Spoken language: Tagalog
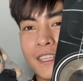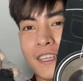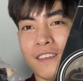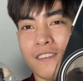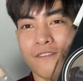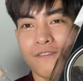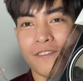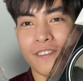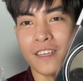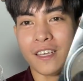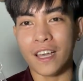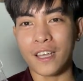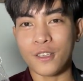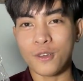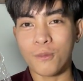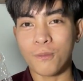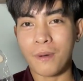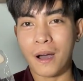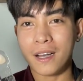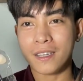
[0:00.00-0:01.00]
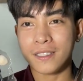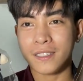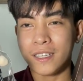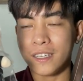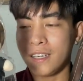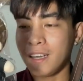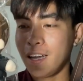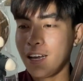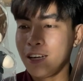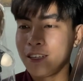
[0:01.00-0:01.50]
TV. Yan yung box
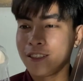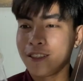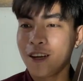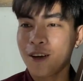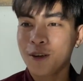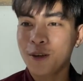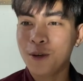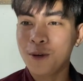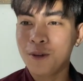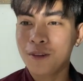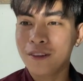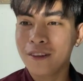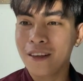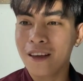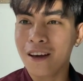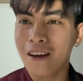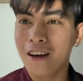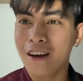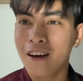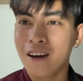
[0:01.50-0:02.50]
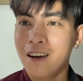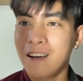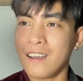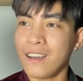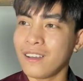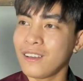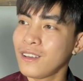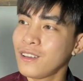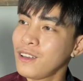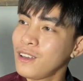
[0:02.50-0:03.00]
niya, guys. Ang cute niya.